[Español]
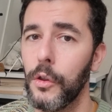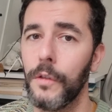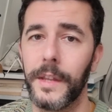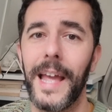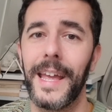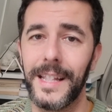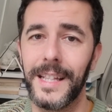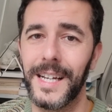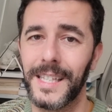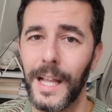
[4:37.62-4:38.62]
donde hay
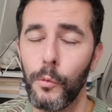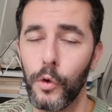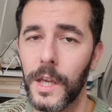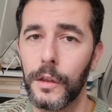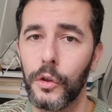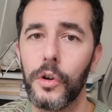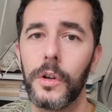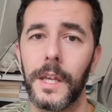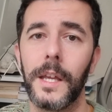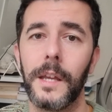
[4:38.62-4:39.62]
gente que está muriendo
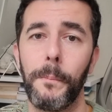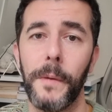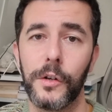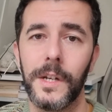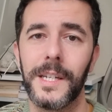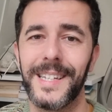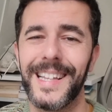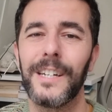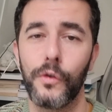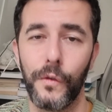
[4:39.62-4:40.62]
y personas que
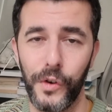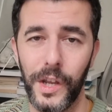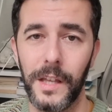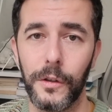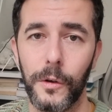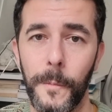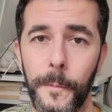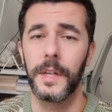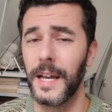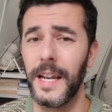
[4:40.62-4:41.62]
están sufriendo.
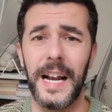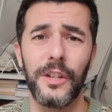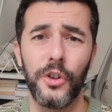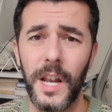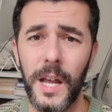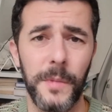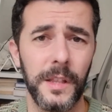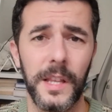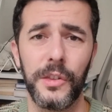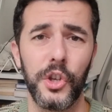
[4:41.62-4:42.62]
Y en general toda la
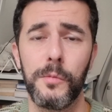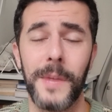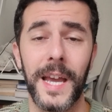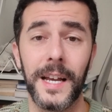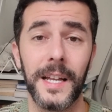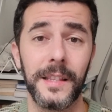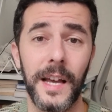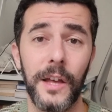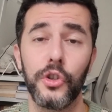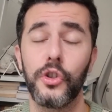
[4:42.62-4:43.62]
ambientación me ha
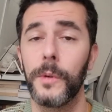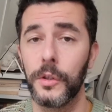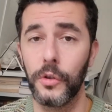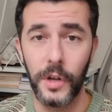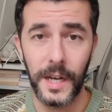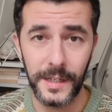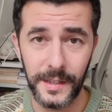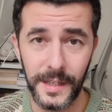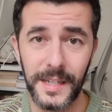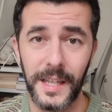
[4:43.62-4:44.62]
encantado, sobre todo las
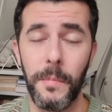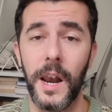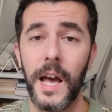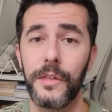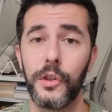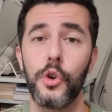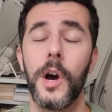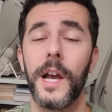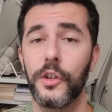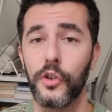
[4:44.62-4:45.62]
escenas de
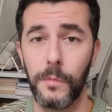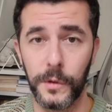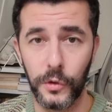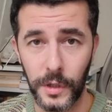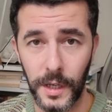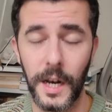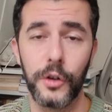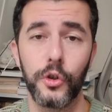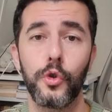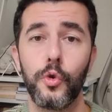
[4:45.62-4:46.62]
palacio, hay esos momentos de
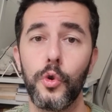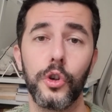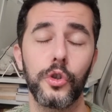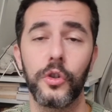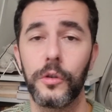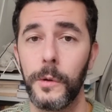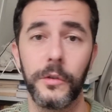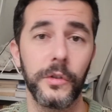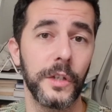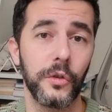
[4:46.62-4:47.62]
claroscuros, esos
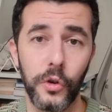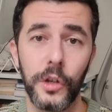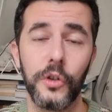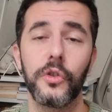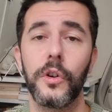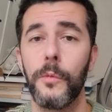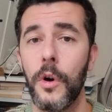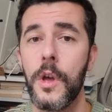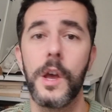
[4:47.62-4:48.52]
momentos históricos como